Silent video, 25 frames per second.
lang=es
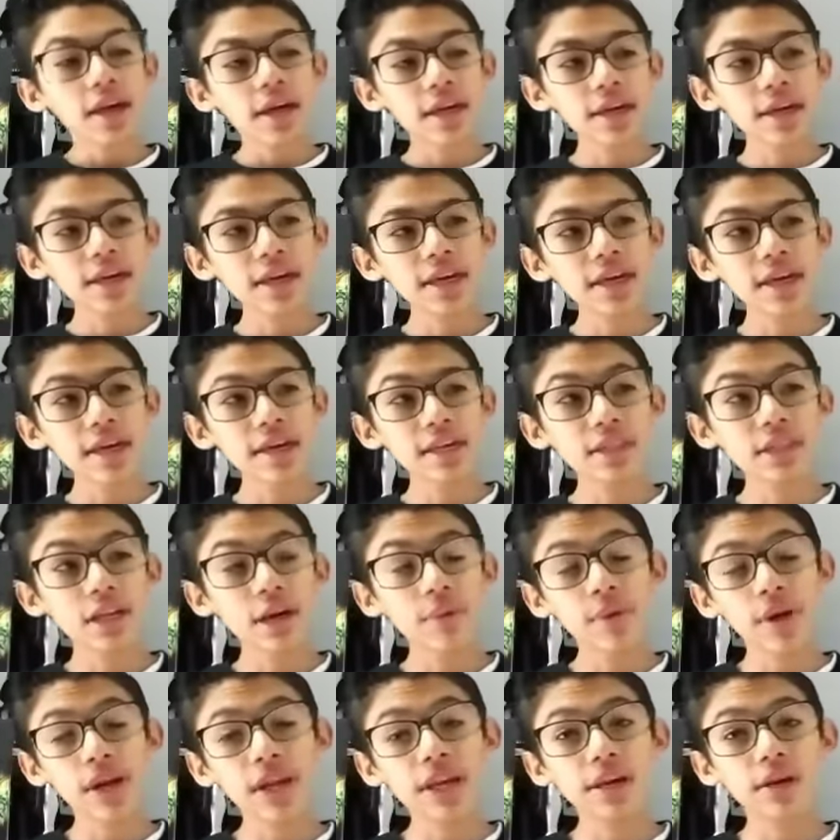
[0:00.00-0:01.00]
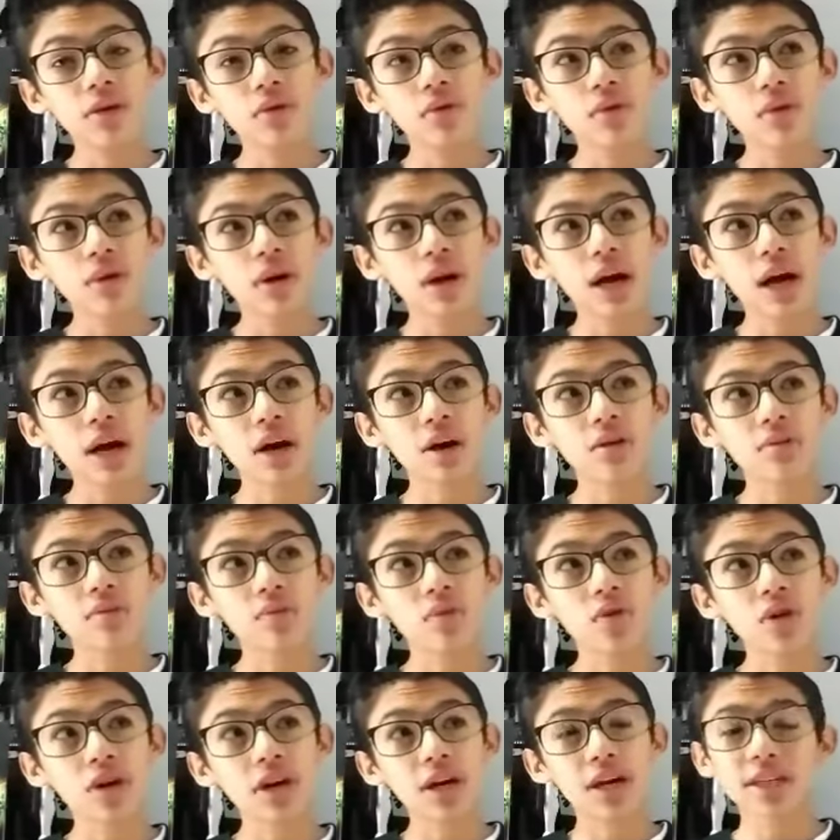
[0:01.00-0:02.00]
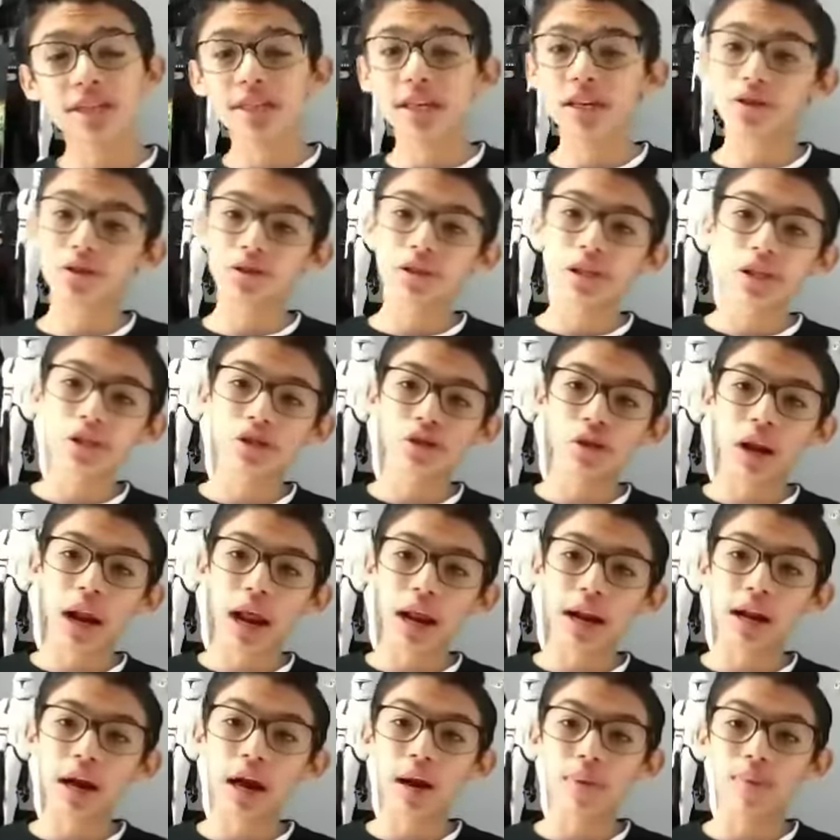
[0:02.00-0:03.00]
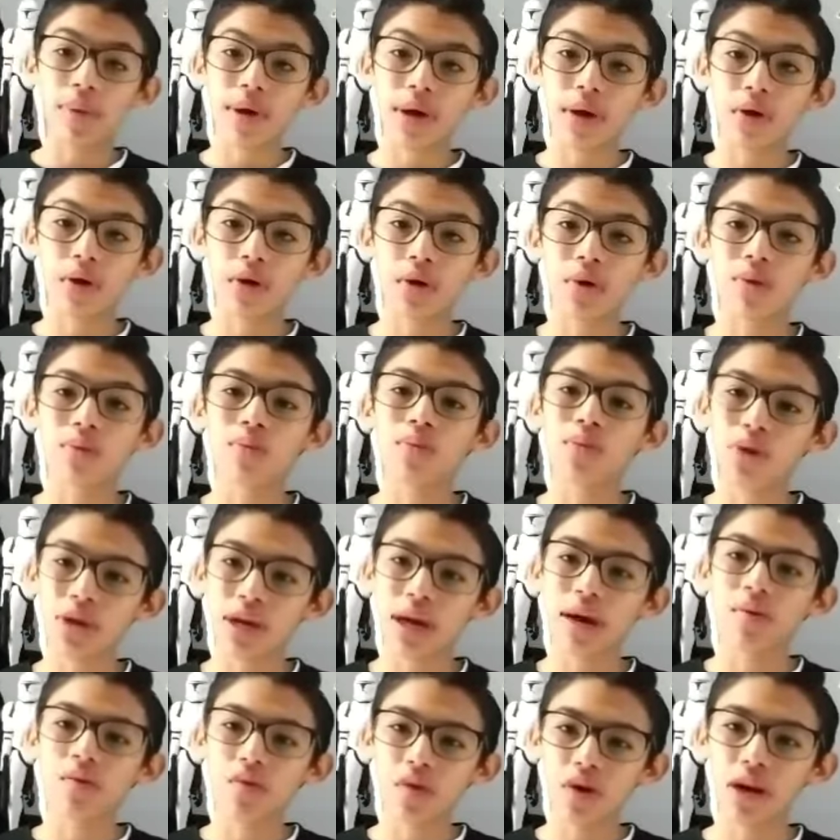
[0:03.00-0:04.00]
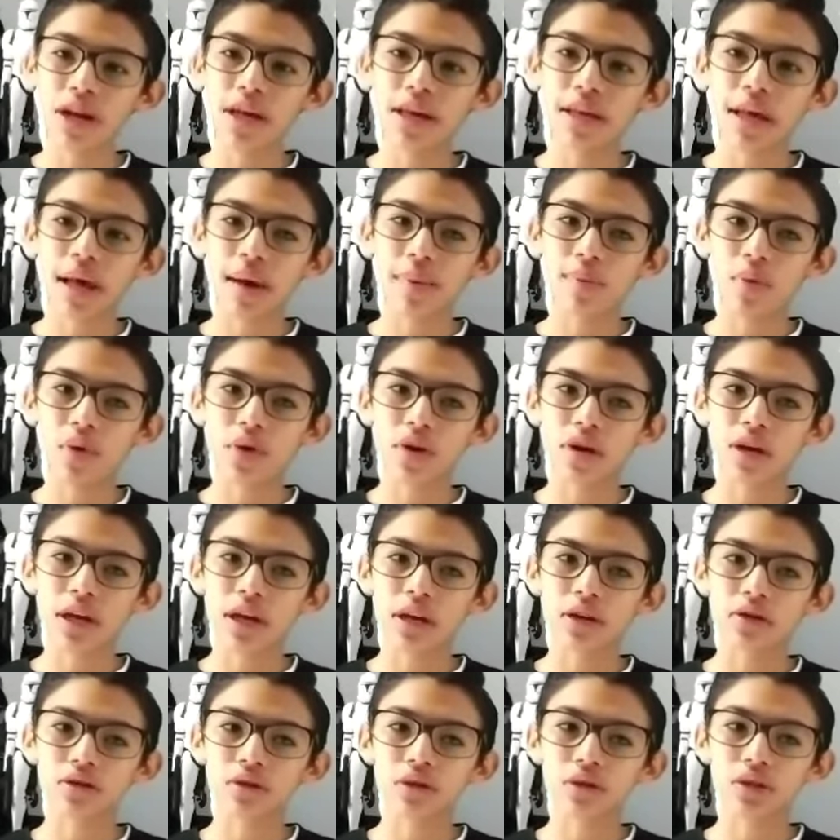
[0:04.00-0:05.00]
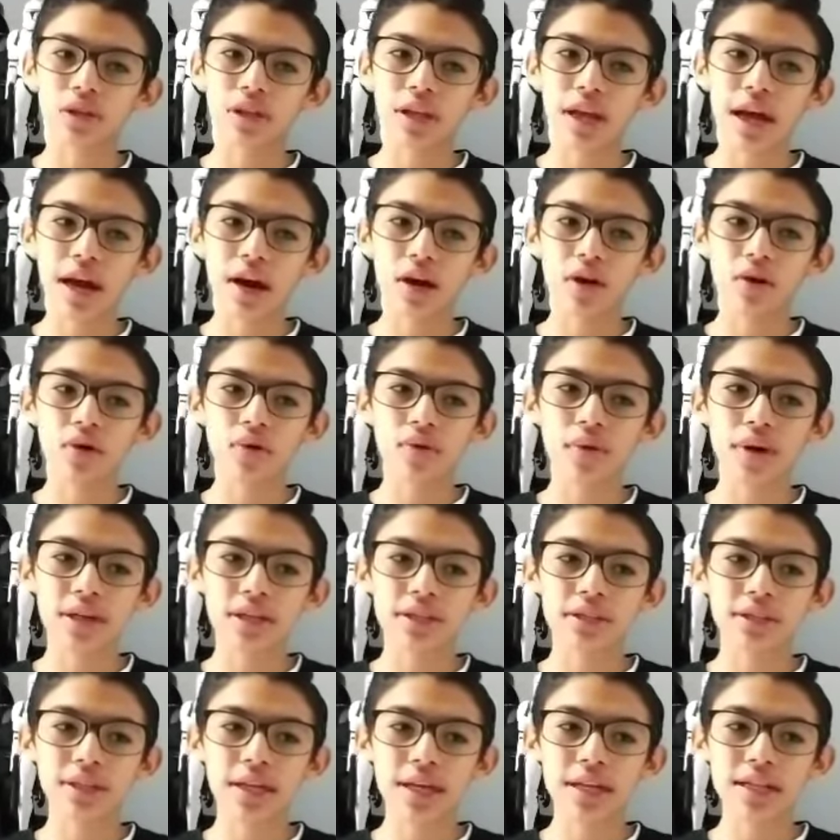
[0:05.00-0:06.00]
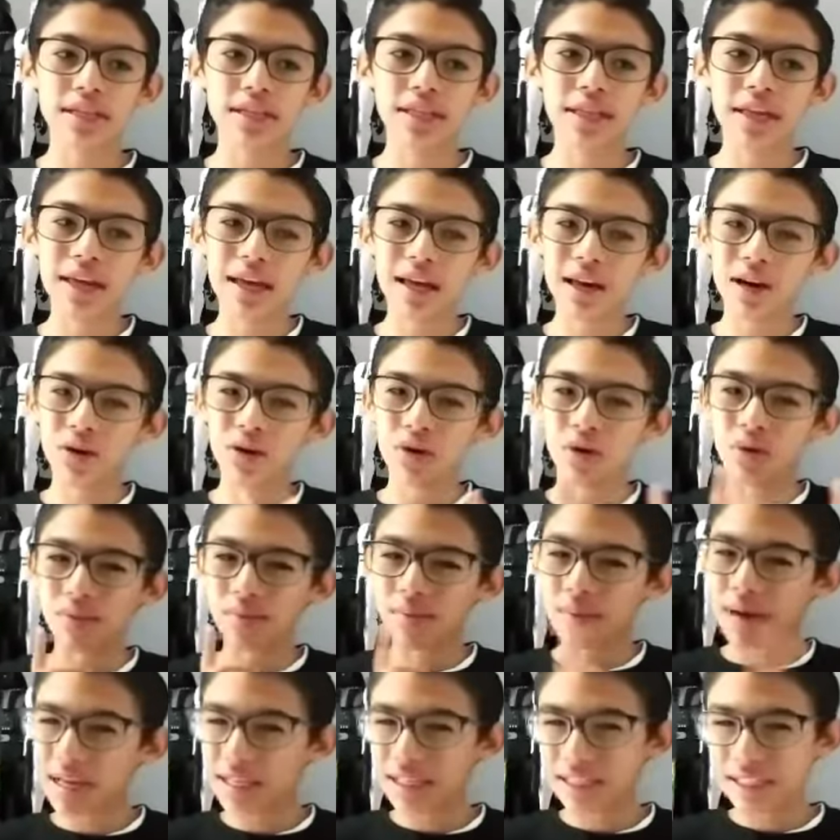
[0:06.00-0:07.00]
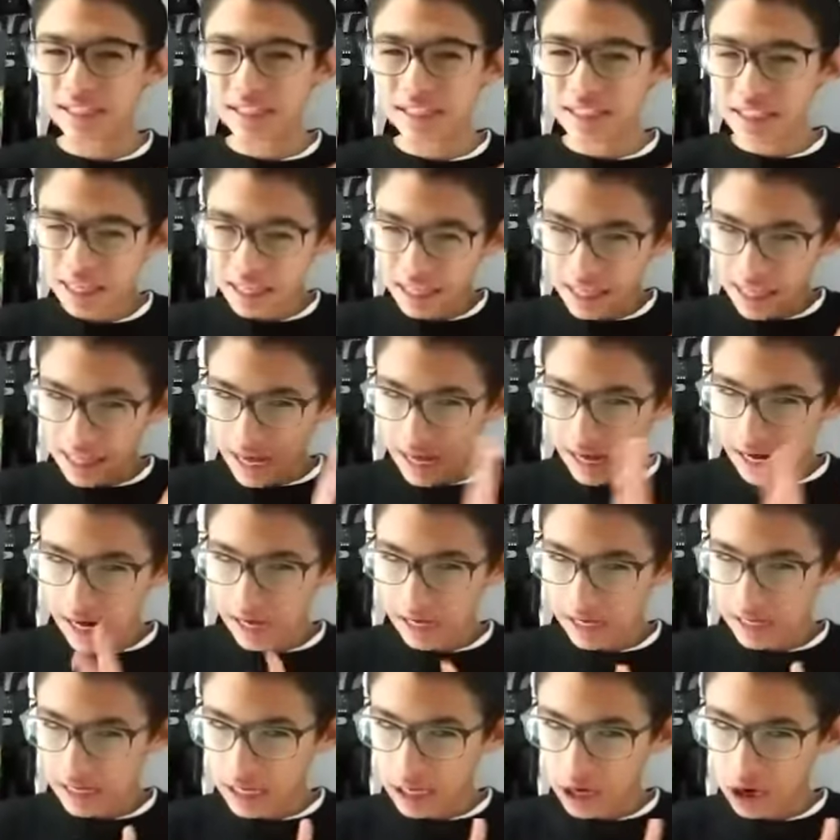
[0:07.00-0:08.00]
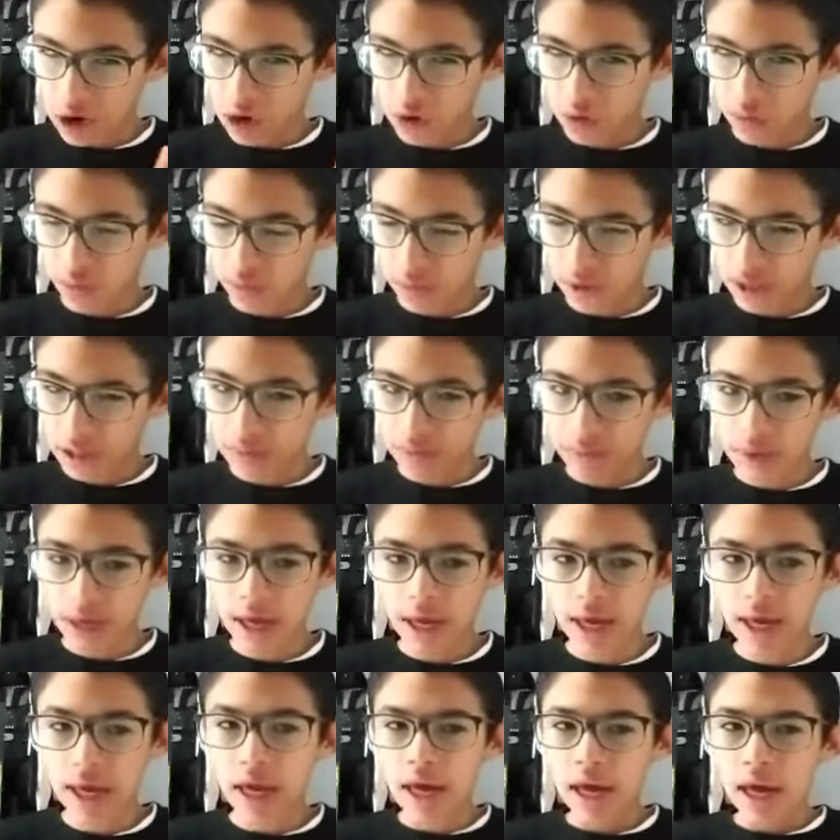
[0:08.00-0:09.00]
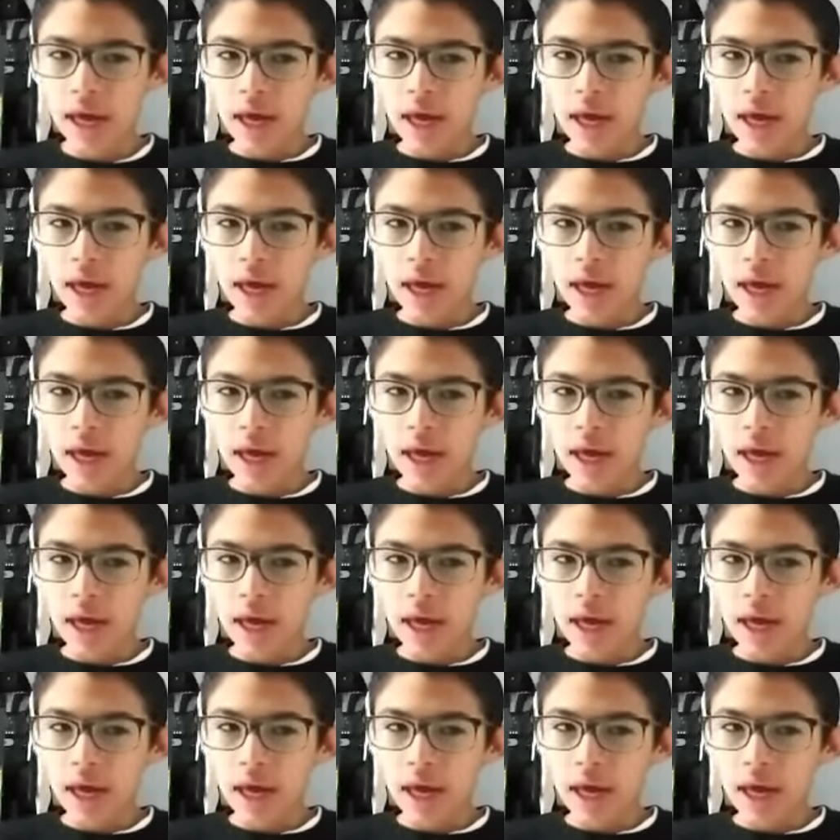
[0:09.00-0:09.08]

y esta película como que se nos hizo larga pero muy aburrida porque nos trajo bastante romance de Anakin con Padme,